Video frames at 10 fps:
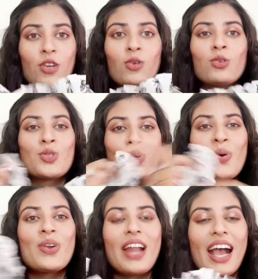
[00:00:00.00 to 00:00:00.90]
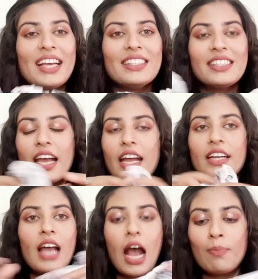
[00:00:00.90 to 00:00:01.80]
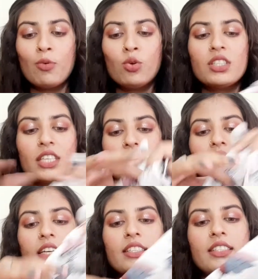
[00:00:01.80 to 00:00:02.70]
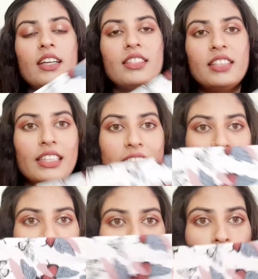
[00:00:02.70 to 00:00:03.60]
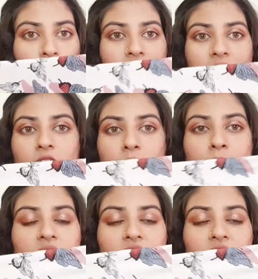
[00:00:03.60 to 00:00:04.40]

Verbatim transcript: लुक सो नाइस एंड आपको इसके अंदर इस तरह से थ्री फोर स्लीव मिल